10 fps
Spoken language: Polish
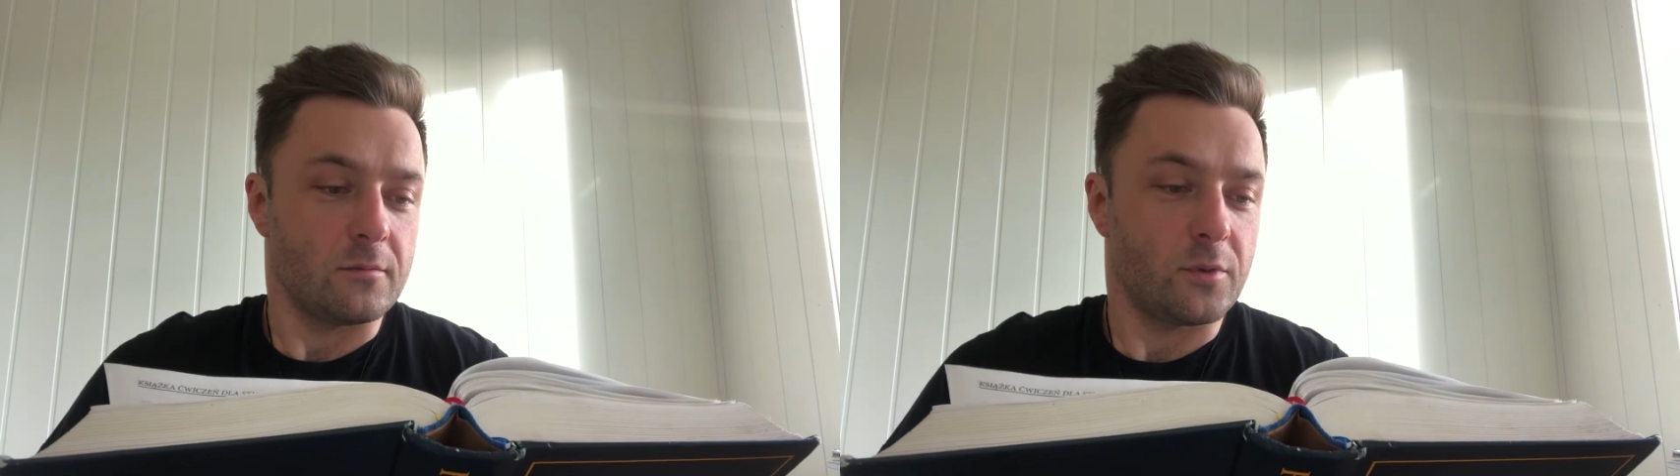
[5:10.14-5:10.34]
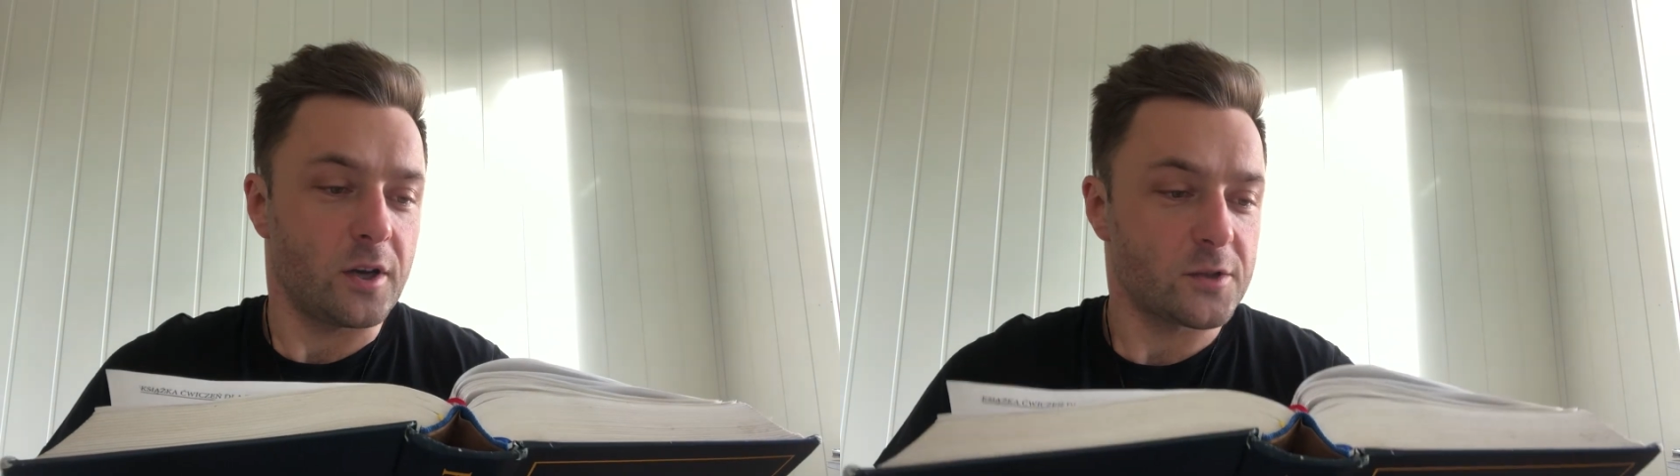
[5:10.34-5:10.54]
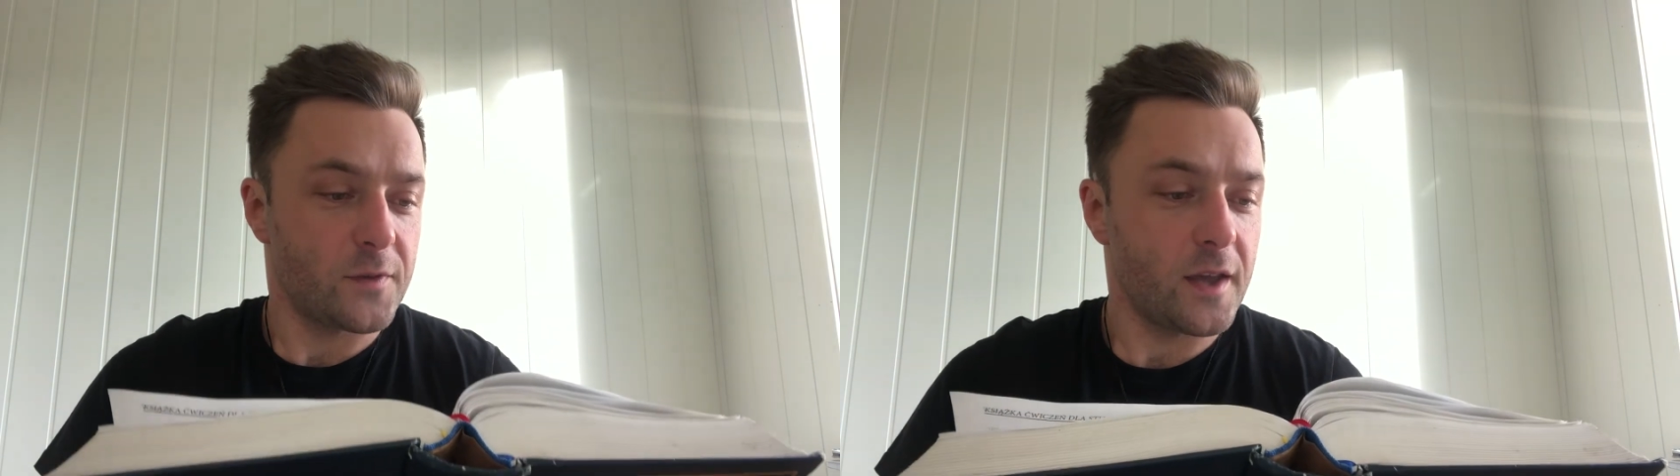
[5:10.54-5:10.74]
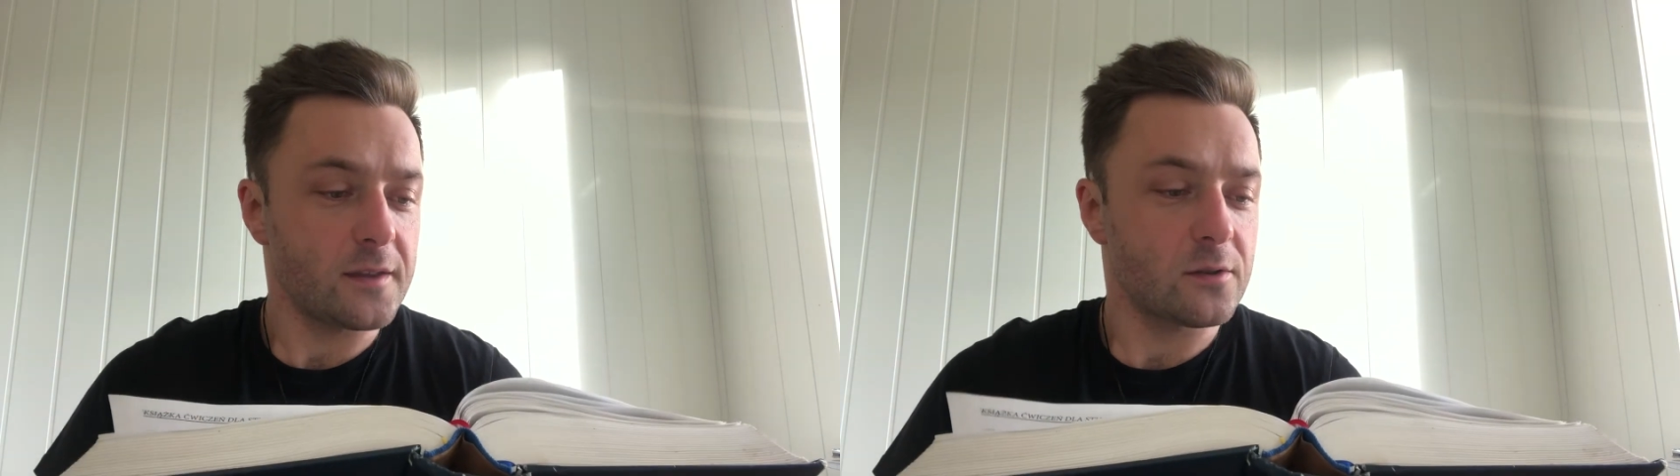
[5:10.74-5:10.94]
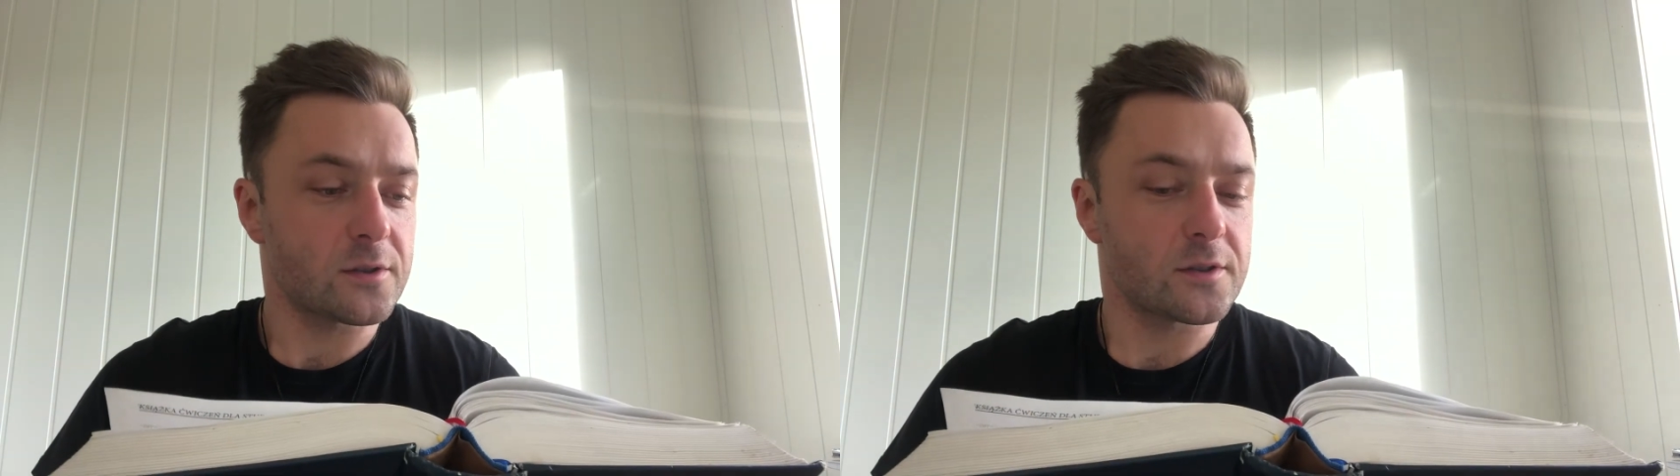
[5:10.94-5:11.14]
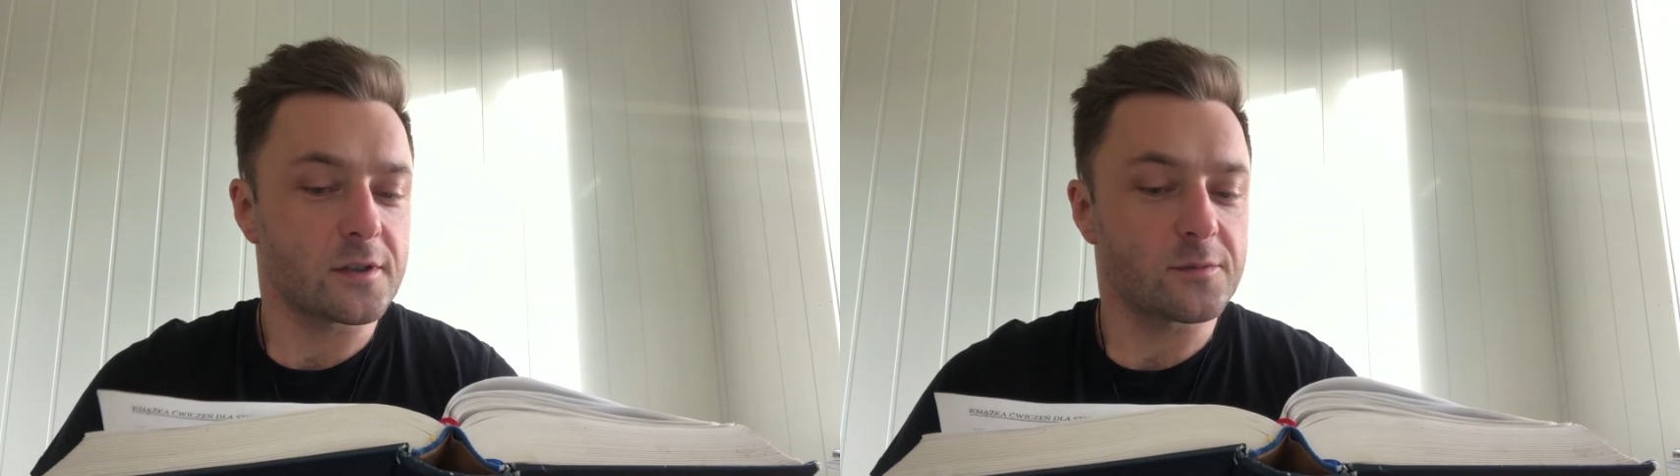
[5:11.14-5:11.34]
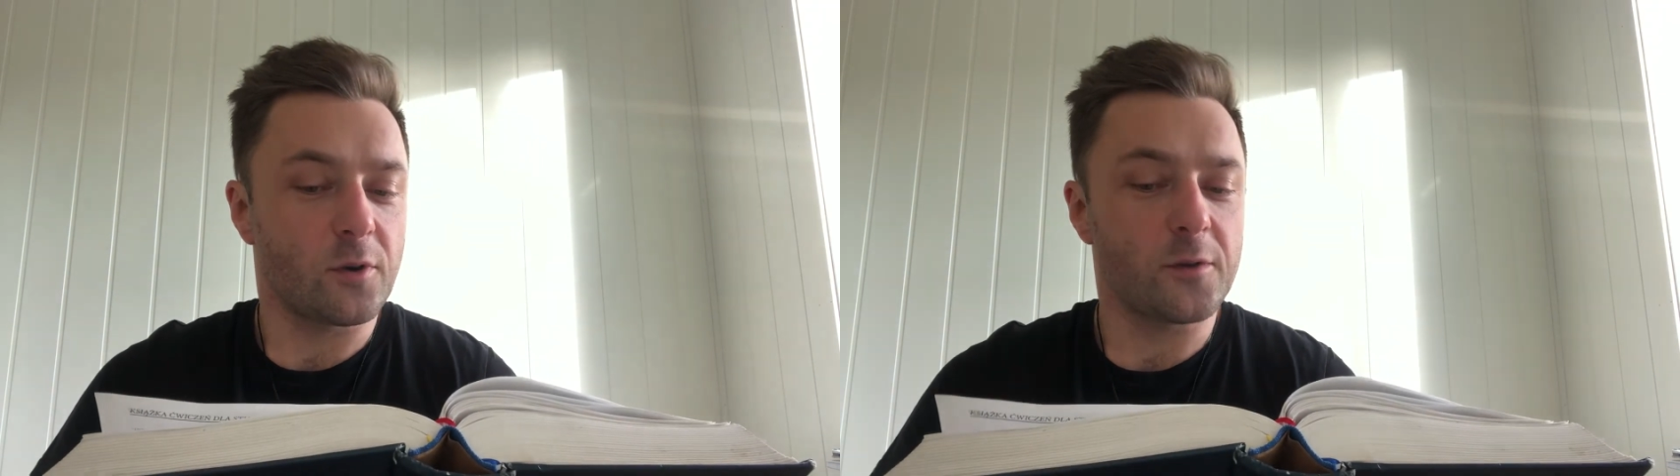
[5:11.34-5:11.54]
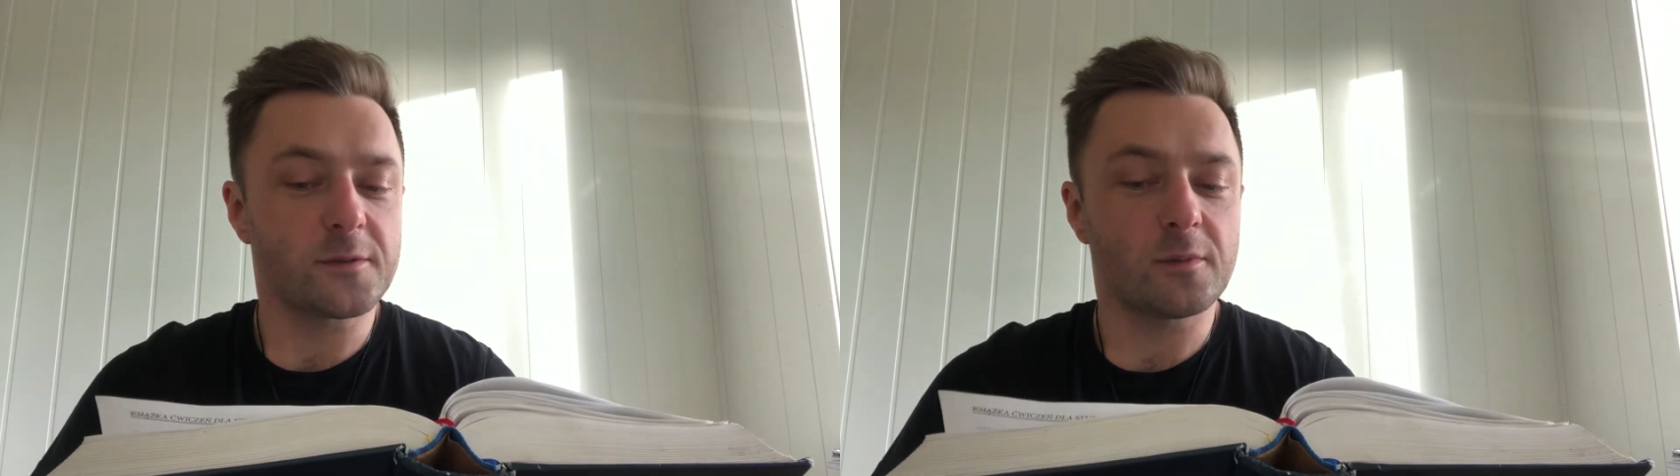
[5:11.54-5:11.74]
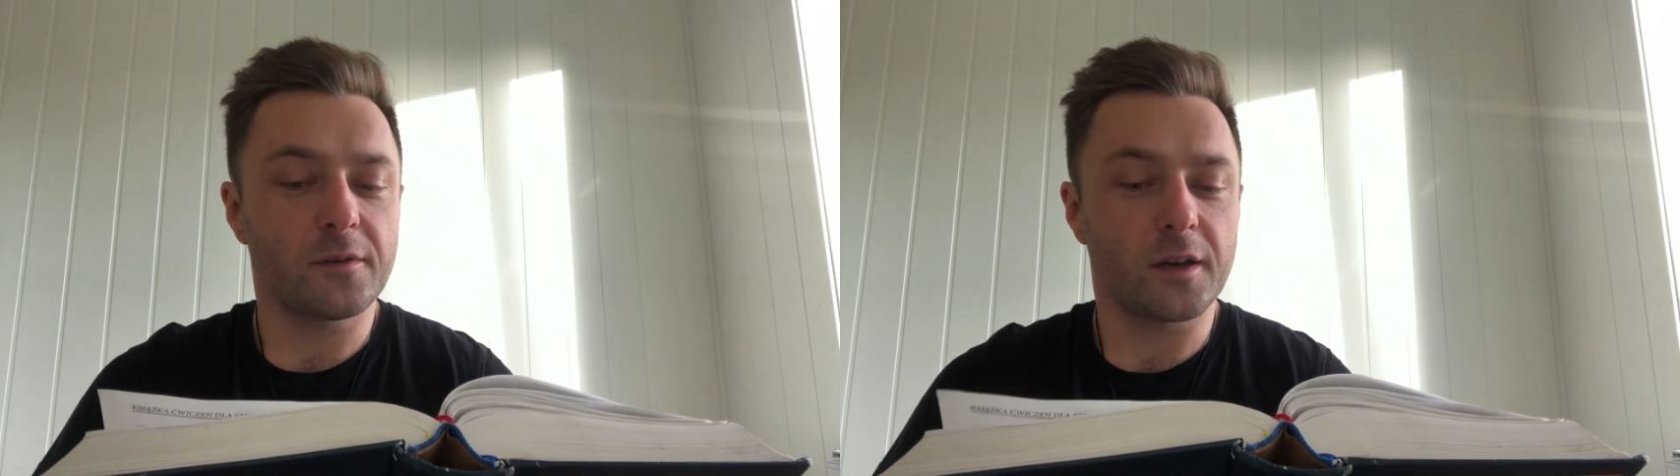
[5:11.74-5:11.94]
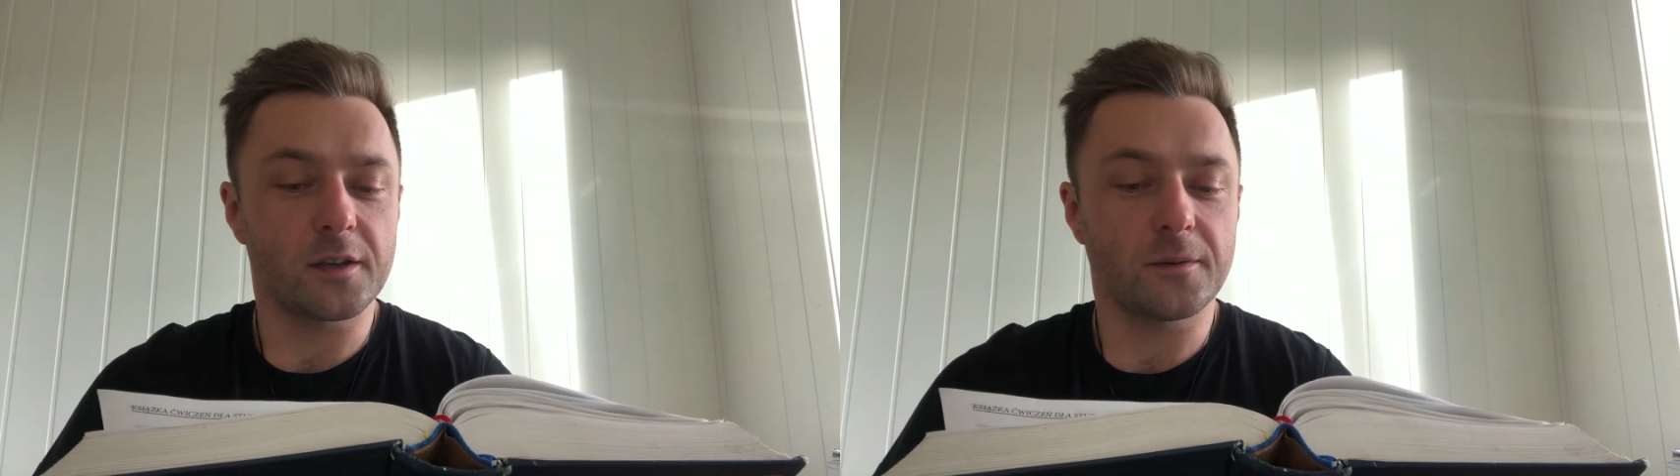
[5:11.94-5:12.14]
Moja świętość jest moim
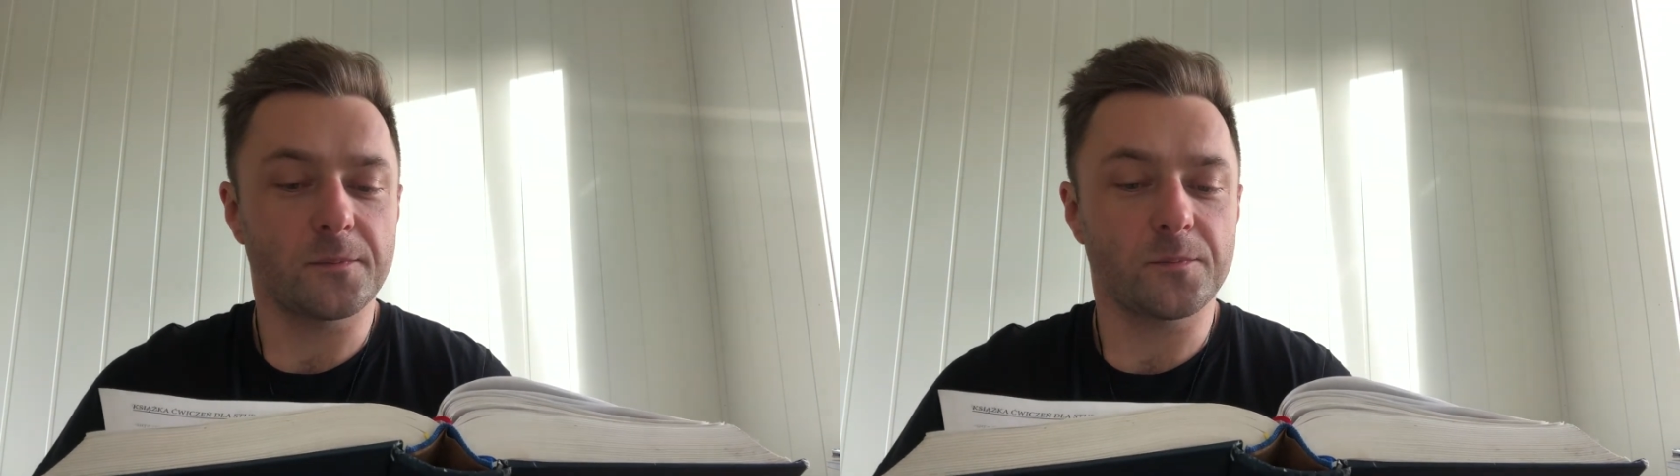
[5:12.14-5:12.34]
zbawieniem.